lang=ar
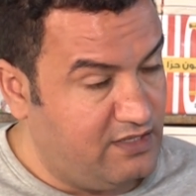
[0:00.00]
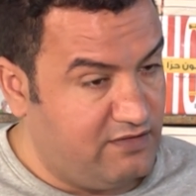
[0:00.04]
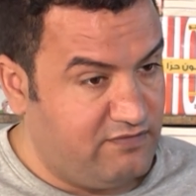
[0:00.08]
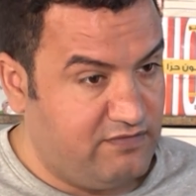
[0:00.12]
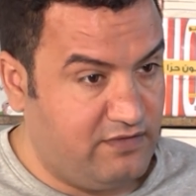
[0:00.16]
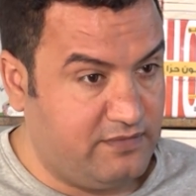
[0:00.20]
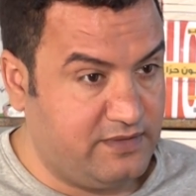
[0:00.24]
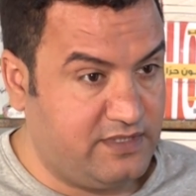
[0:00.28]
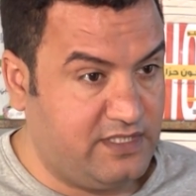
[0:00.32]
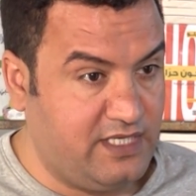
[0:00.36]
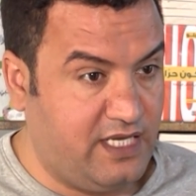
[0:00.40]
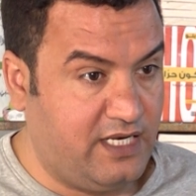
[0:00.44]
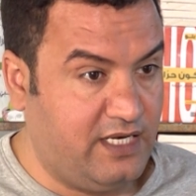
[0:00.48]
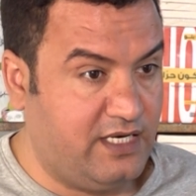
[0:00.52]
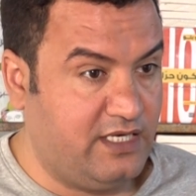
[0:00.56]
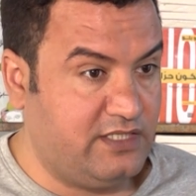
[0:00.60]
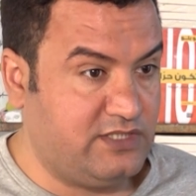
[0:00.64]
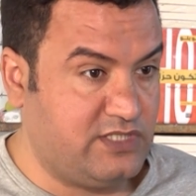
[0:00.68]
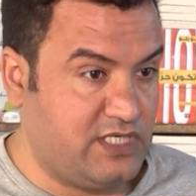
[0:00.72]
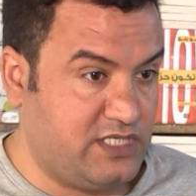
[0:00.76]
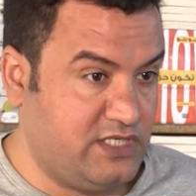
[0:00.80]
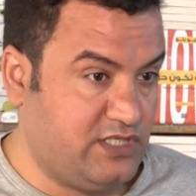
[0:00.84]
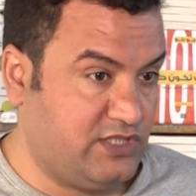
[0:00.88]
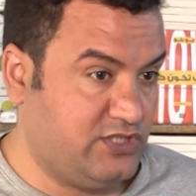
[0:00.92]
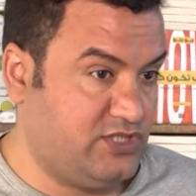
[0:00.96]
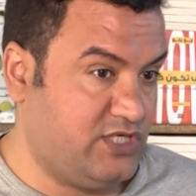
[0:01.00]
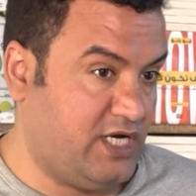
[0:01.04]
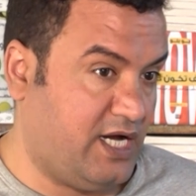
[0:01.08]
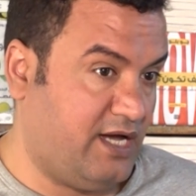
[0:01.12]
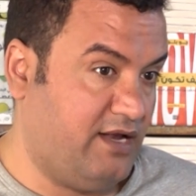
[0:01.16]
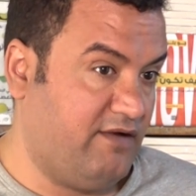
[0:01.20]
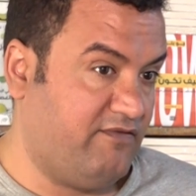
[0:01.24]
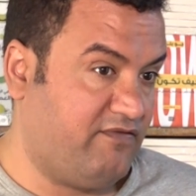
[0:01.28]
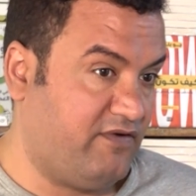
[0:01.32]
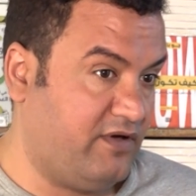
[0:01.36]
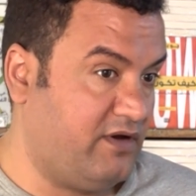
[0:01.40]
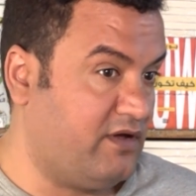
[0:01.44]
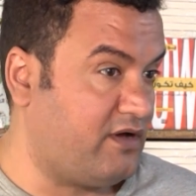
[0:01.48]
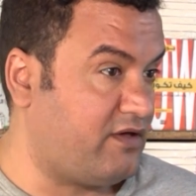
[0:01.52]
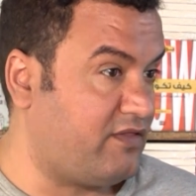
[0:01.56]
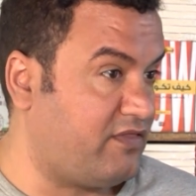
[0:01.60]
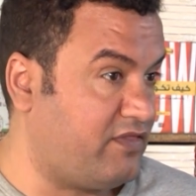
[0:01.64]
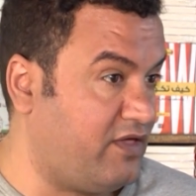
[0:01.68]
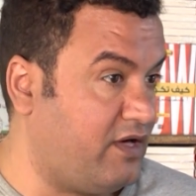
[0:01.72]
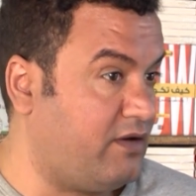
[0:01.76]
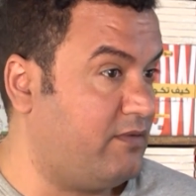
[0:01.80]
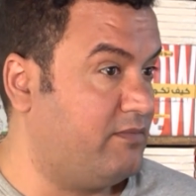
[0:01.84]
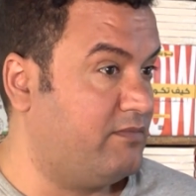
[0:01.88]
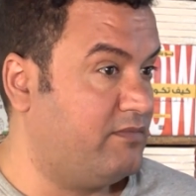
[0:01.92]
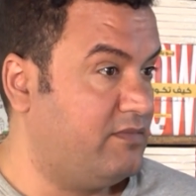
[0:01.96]
فبالتالي احنا جاي نحكي عن الفرق
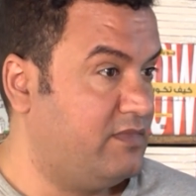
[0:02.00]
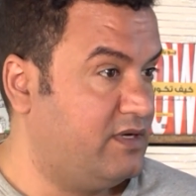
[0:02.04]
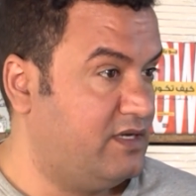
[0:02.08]
ضخم